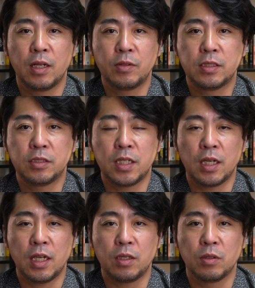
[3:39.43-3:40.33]
なので、中
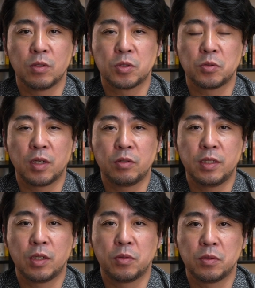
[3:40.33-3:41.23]
産階級の所得が
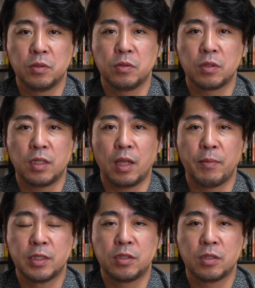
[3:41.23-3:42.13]
増えたことによって、
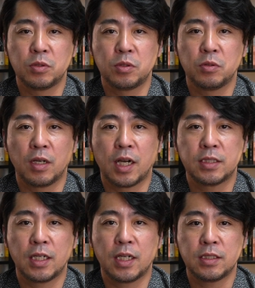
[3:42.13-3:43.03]
まあ、自宅の取得が
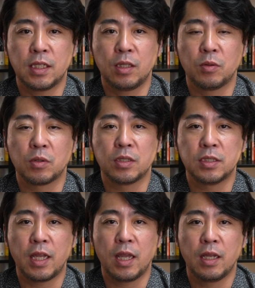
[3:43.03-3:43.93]
活性化したってことで
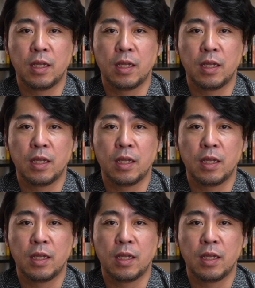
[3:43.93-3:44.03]
すね。